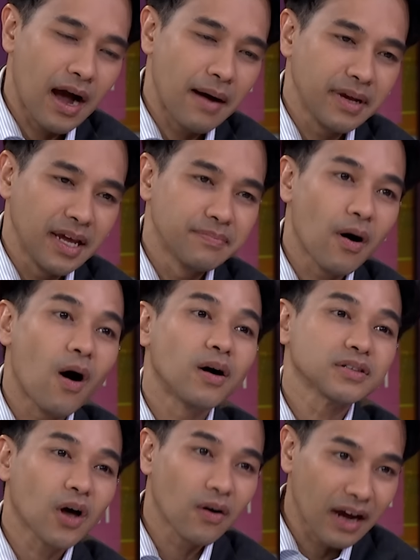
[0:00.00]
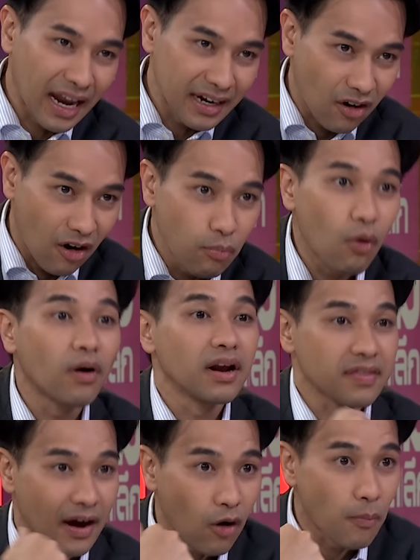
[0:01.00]
ความเห็นพ้องต้องกันของผู้ค
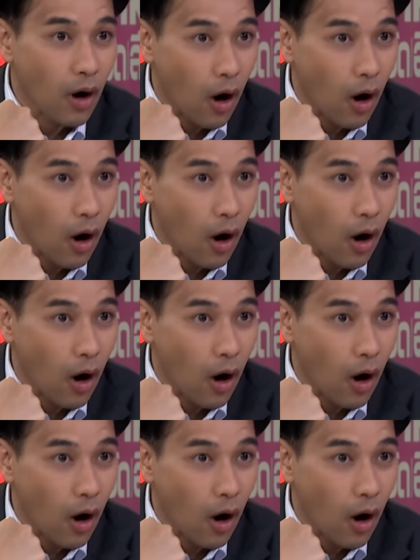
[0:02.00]
นในสังค